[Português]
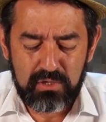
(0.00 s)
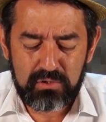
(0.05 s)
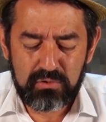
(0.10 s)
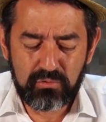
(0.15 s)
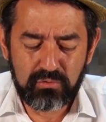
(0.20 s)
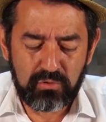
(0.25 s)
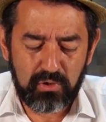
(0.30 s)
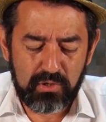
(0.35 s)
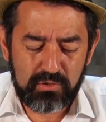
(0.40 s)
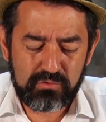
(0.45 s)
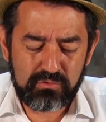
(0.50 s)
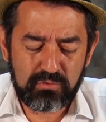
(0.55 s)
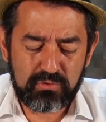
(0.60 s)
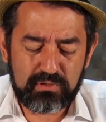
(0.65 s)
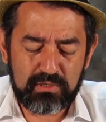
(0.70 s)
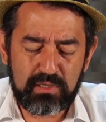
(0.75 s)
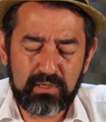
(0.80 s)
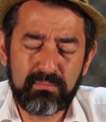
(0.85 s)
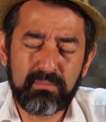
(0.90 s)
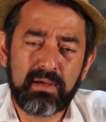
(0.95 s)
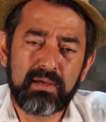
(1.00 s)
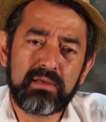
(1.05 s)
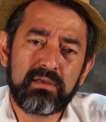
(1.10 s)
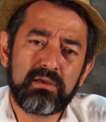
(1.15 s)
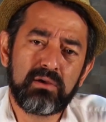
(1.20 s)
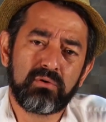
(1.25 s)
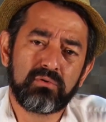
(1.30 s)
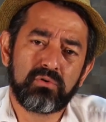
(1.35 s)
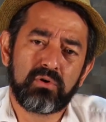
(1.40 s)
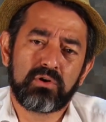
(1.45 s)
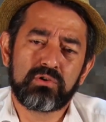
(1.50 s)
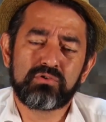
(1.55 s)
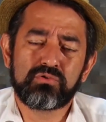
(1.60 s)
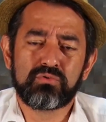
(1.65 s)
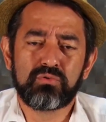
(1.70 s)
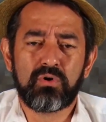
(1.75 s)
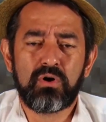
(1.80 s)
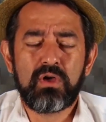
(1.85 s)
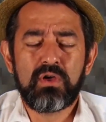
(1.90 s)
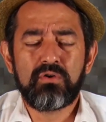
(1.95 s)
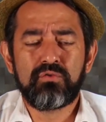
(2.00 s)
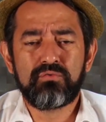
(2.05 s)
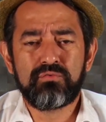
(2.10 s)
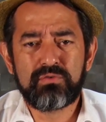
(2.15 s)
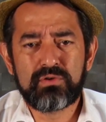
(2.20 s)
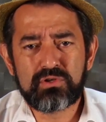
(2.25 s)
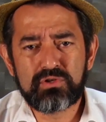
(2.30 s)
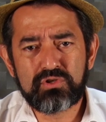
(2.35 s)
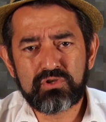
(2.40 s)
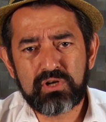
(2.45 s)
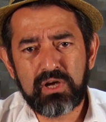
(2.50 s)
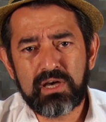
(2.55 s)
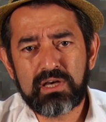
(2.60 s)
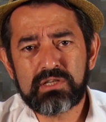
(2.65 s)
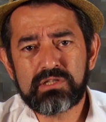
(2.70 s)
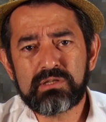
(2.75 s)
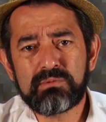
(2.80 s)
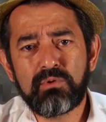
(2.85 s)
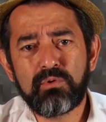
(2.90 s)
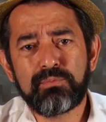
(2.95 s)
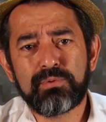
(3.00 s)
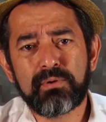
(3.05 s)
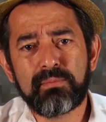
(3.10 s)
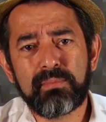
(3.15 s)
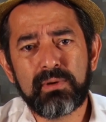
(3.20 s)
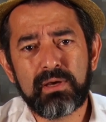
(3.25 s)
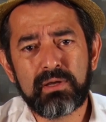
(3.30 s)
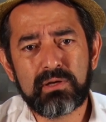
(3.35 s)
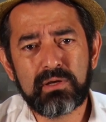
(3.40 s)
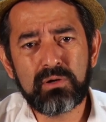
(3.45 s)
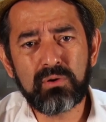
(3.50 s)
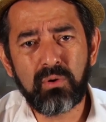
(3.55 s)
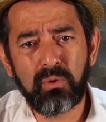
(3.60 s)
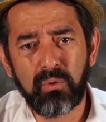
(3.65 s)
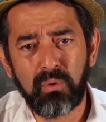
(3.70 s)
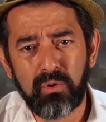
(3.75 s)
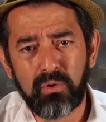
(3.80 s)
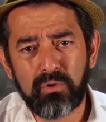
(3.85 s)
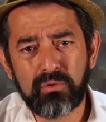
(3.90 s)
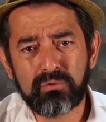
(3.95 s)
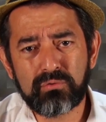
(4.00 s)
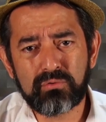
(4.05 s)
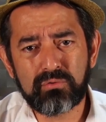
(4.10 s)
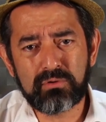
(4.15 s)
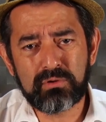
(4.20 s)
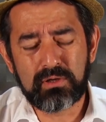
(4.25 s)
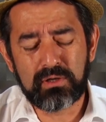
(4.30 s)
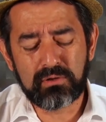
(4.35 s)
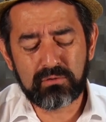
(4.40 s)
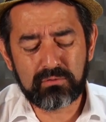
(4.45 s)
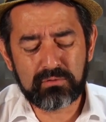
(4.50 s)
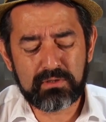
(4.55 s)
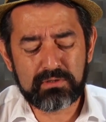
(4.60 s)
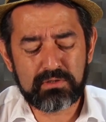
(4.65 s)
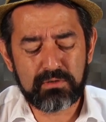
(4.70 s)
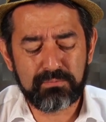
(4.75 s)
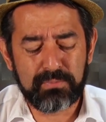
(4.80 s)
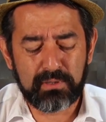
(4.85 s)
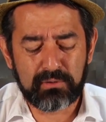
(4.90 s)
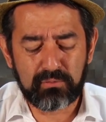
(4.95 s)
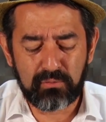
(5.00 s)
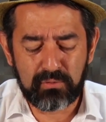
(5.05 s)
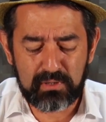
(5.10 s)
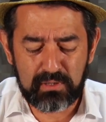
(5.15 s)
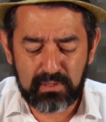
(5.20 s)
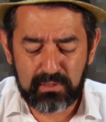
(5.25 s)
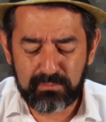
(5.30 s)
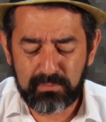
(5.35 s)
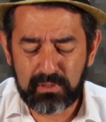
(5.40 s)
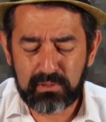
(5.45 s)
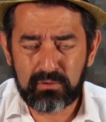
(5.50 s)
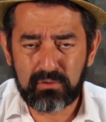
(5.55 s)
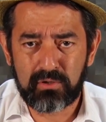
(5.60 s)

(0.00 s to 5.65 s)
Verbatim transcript: E o nosso tema aí é o nosso 21º encontro dentro desse panorama.